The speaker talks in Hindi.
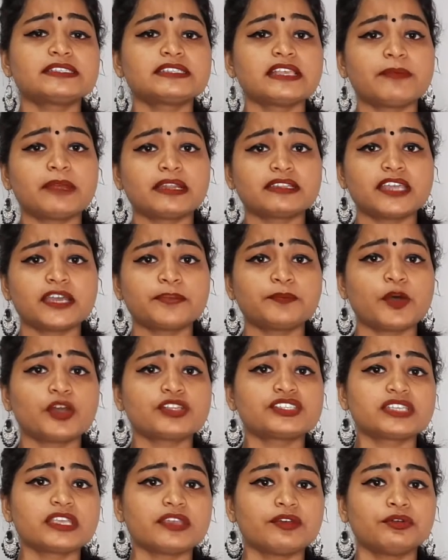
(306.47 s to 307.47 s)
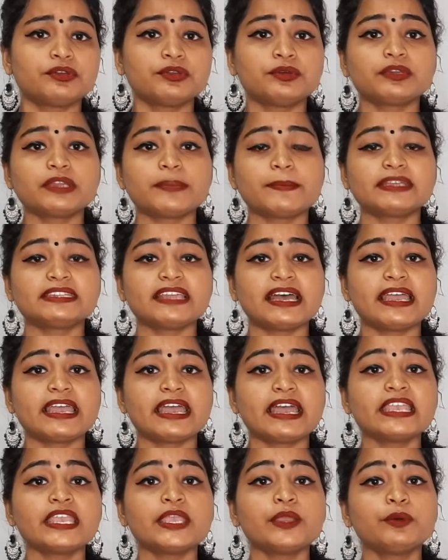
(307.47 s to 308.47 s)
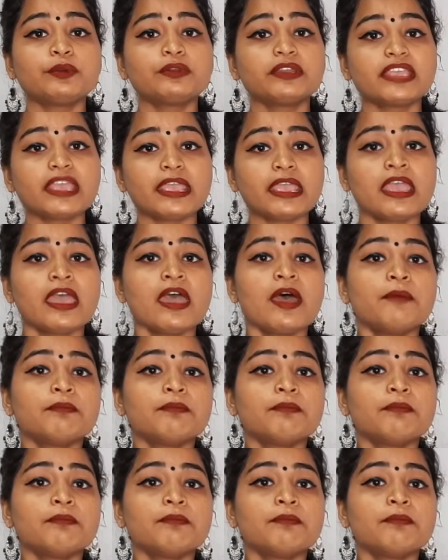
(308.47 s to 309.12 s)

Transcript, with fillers: समर्थक पहुंचे उन्होंने बताया कि उनके